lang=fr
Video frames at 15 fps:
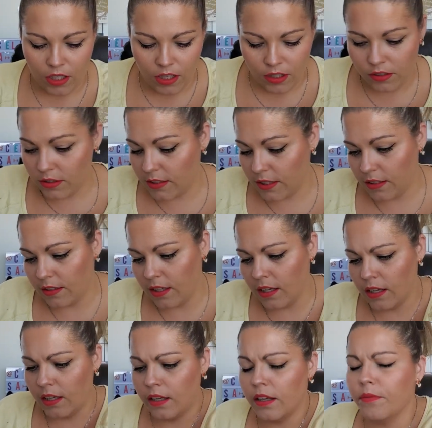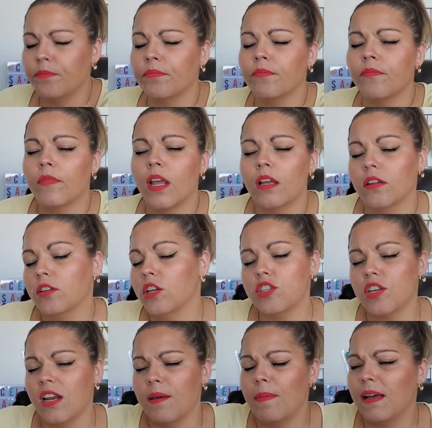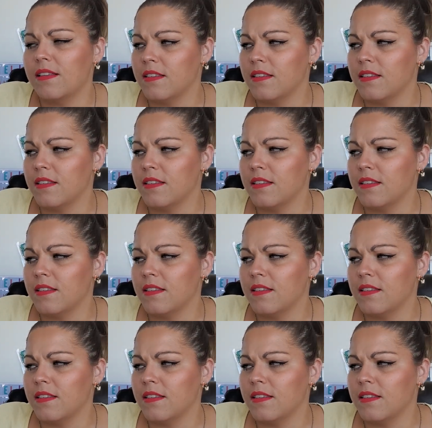Voilà. C'était... C'est les